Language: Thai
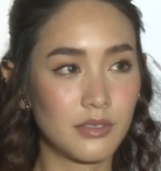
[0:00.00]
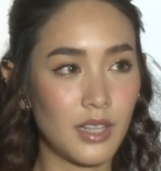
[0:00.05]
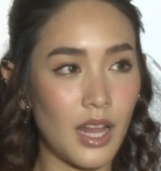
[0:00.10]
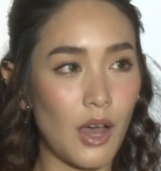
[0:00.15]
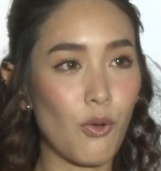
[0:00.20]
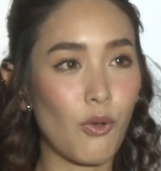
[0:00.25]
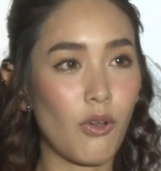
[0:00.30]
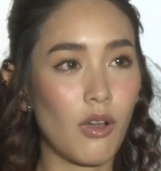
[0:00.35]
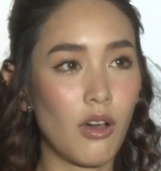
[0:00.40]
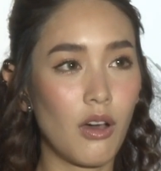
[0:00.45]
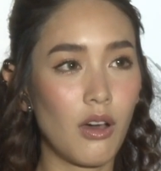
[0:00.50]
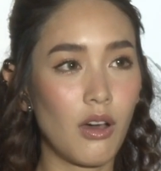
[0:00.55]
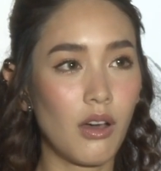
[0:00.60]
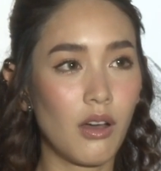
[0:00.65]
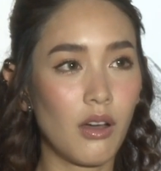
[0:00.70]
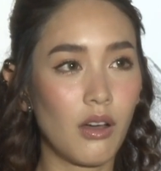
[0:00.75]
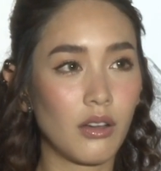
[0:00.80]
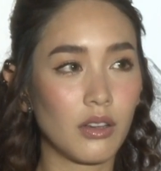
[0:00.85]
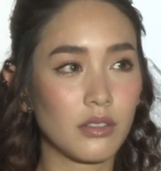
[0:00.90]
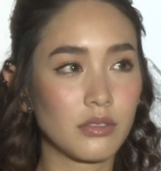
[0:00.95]
เราก็
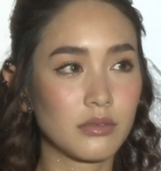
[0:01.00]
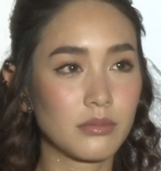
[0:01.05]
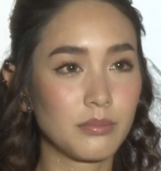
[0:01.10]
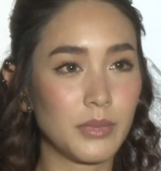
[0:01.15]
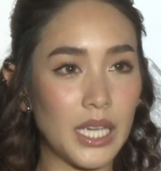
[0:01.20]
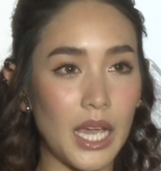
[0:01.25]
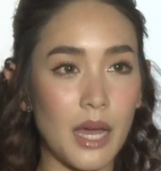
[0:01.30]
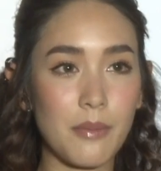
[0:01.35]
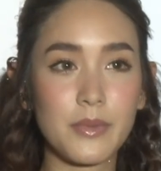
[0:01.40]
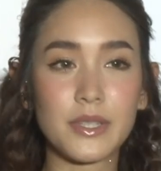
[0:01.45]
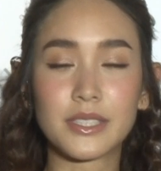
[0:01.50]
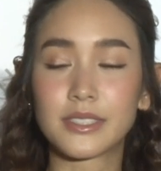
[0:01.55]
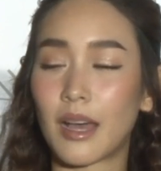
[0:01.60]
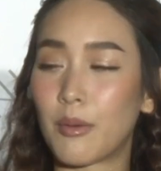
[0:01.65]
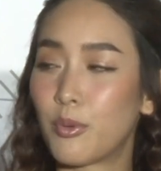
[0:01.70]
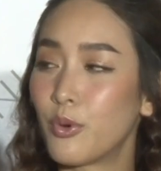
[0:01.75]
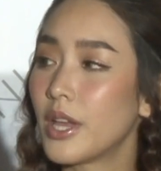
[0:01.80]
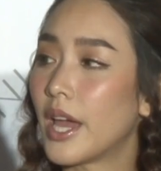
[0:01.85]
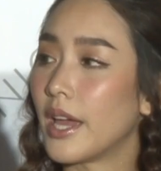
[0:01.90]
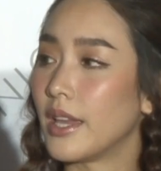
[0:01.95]
มีการปรึกษา
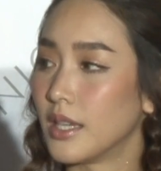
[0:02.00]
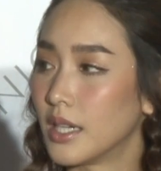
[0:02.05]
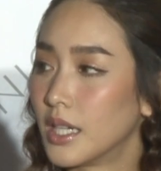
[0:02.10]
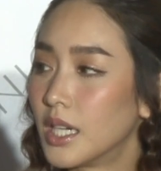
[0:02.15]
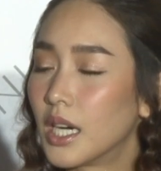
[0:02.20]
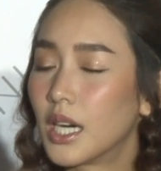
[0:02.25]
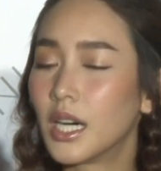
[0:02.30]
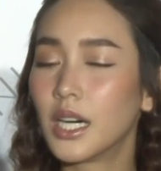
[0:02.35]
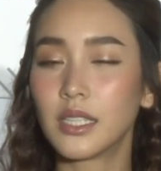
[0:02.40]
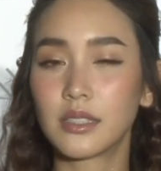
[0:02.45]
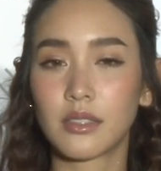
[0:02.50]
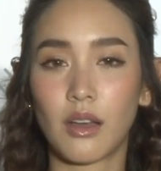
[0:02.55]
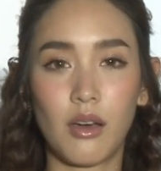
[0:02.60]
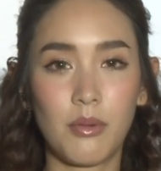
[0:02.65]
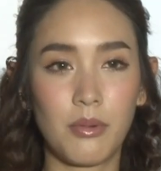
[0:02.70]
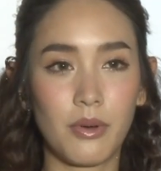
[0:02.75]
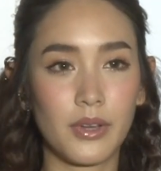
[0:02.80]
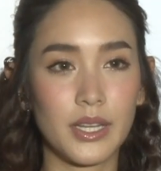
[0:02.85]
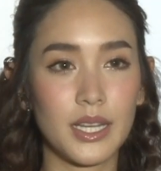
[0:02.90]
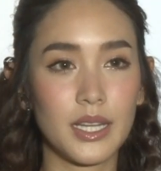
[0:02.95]
ผู้ใหญ่เยอะ
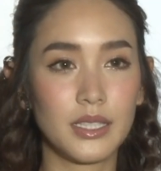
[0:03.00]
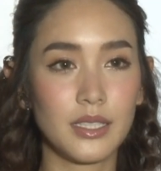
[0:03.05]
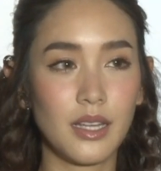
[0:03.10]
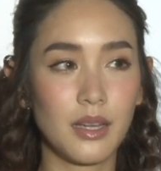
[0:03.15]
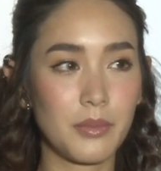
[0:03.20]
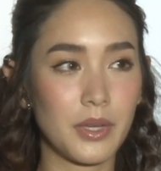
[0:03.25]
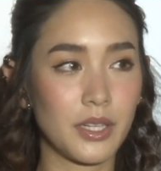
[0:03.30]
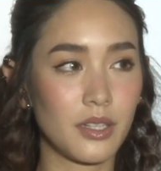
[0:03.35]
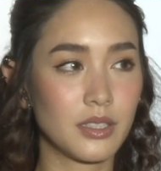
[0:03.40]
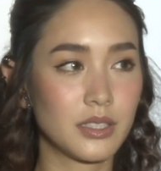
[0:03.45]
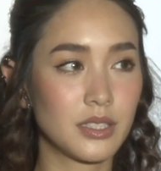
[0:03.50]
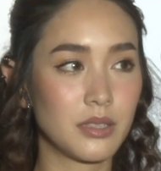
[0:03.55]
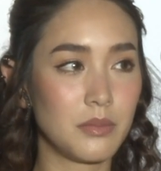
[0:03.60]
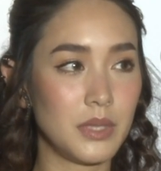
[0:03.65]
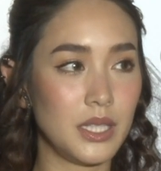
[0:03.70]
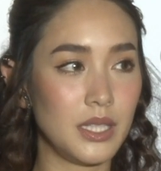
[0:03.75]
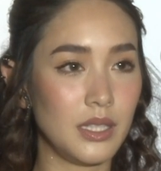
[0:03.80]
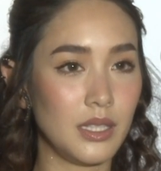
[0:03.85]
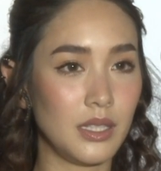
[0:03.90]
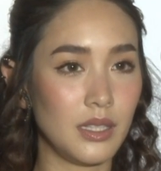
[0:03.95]
เนาะเพราะในเรื่องมันก็จะ
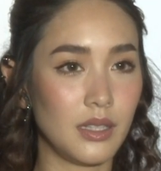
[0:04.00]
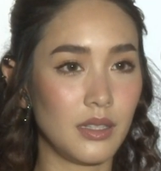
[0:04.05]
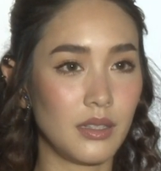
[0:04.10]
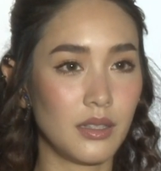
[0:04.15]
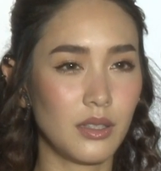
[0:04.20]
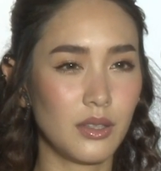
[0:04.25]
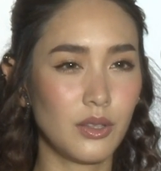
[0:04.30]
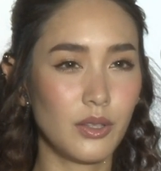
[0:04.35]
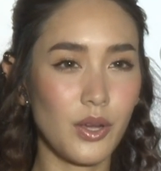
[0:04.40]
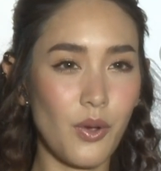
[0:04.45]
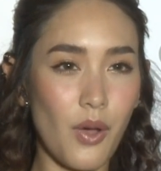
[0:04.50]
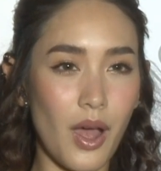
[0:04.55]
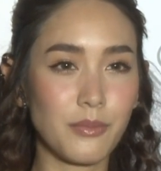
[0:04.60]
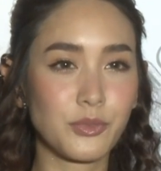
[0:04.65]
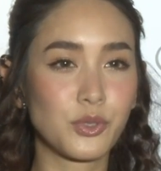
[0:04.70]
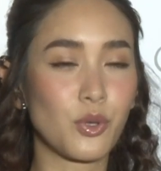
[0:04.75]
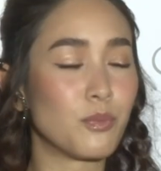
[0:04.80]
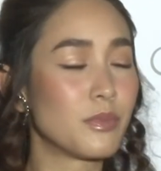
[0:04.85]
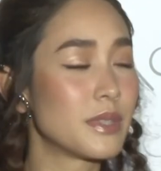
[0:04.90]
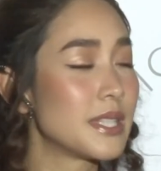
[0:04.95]
มีด้วยควา
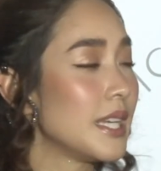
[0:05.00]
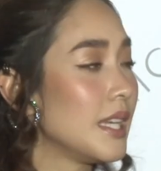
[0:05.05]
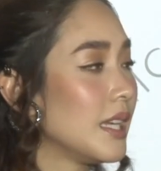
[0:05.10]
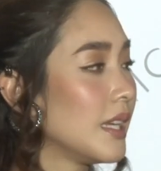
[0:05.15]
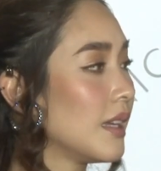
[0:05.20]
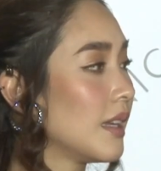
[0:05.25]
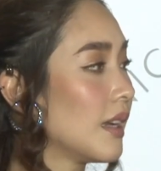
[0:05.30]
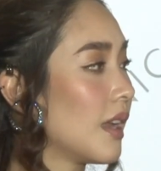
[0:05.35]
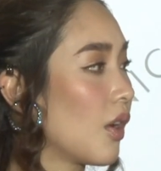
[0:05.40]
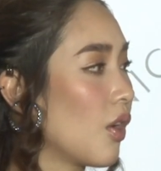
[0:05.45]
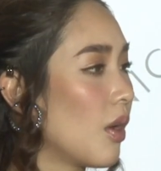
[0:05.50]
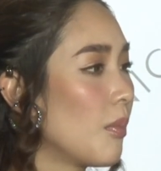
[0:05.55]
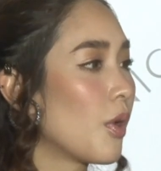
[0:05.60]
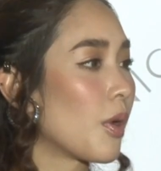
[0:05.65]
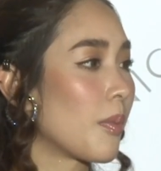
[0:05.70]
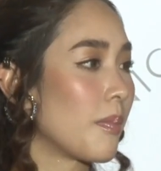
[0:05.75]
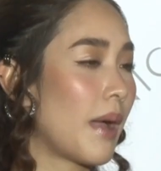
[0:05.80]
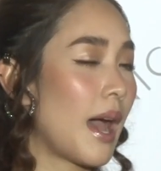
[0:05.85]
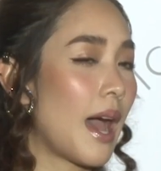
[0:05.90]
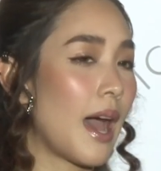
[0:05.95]
มสมจริง แล้วก็
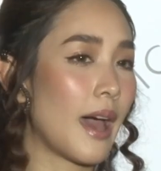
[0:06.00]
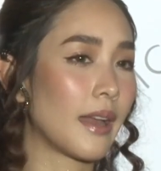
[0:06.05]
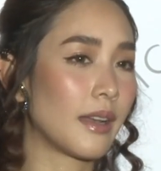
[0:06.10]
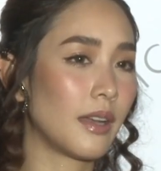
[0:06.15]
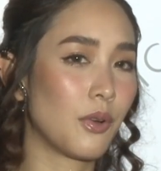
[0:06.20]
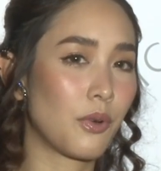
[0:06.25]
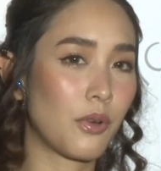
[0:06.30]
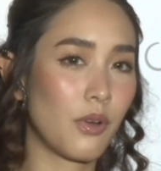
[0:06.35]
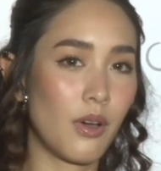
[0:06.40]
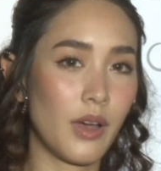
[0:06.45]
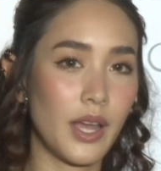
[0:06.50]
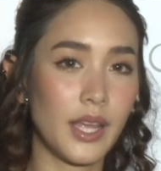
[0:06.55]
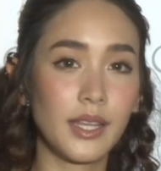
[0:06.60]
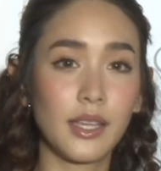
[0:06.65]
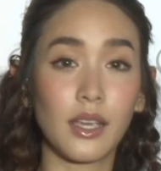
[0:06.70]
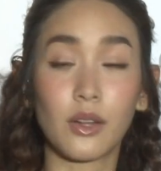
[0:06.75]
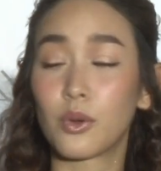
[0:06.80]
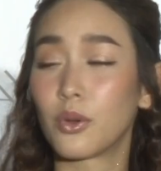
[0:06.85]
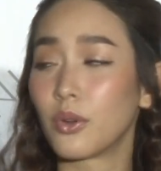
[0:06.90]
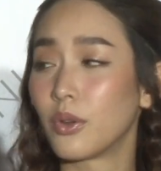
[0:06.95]
บทบาทเราก็ให้
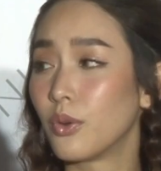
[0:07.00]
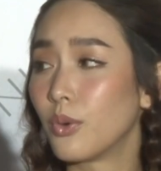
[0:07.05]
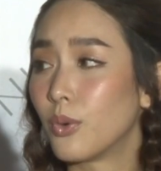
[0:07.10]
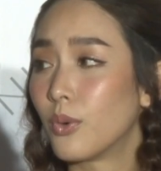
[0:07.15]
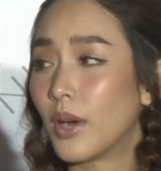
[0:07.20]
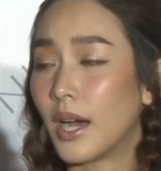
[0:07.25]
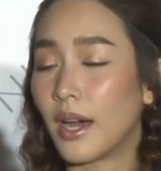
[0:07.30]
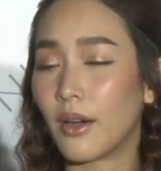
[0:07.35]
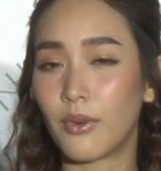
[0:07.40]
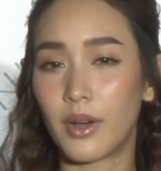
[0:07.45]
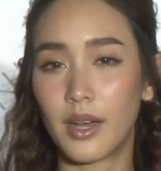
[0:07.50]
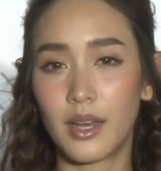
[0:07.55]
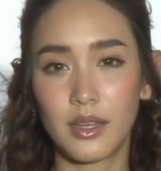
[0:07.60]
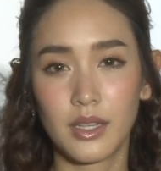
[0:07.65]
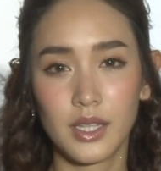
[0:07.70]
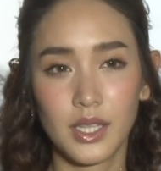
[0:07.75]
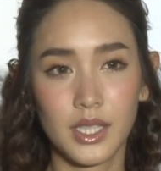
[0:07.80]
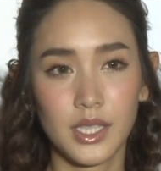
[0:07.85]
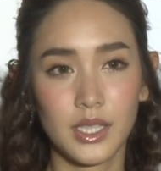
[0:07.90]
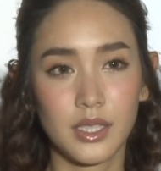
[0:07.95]
เกียรติคนดูค่ะว่า
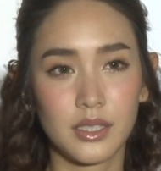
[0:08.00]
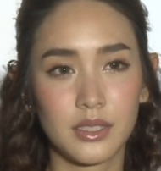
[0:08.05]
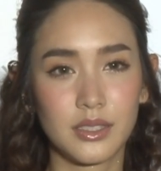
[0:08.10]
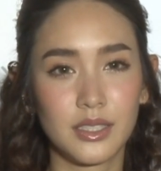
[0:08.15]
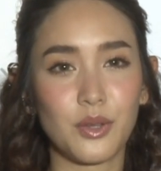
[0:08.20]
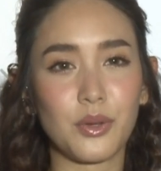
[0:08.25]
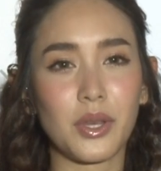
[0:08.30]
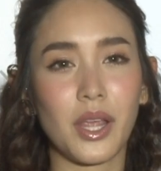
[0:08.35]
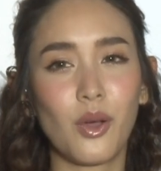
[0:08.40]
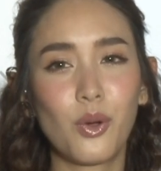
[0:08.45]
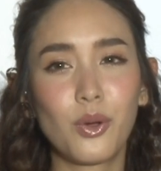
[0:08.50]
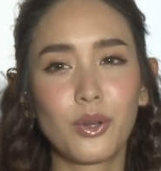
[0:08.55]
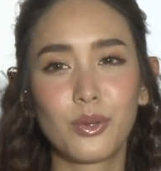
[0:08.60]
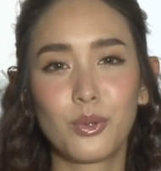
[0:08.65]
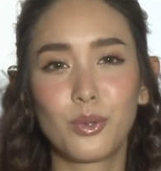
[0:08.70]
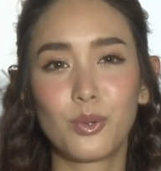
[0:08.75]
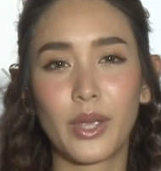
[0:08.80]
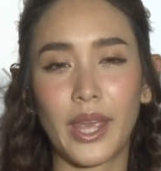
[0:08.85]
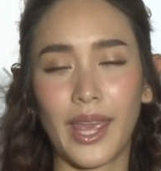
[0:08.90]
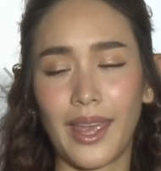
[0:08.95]
คือเดี๋ยวนี้คน
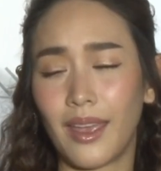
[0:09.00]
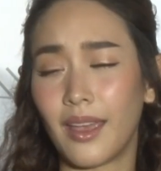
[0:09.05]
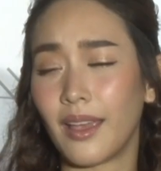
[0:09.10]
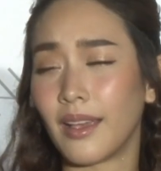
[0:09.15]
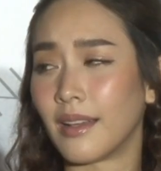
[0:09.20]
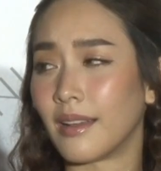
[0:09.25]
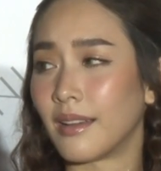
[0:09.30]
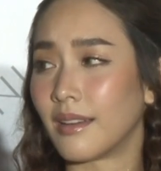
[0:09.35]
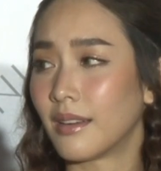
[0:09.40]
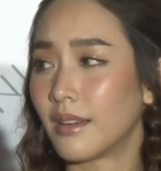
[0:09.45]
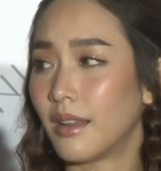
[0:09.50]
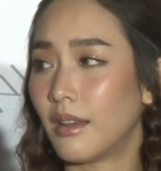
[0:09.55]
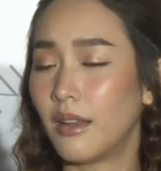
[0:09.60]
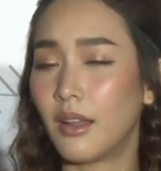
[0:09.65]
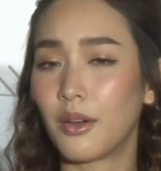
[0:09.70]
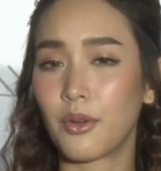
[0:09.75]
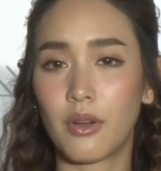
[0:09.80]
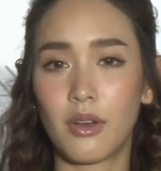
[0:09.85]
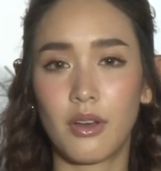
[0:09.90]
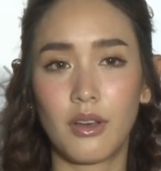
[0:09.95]
ดูเก่ง แล้ว
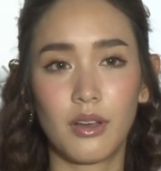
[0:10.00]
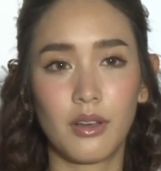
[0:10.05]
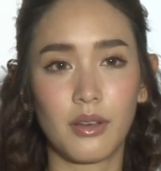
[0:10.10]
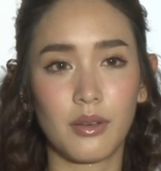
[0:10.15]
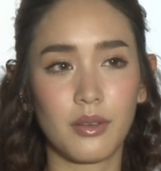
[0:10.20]
เราก็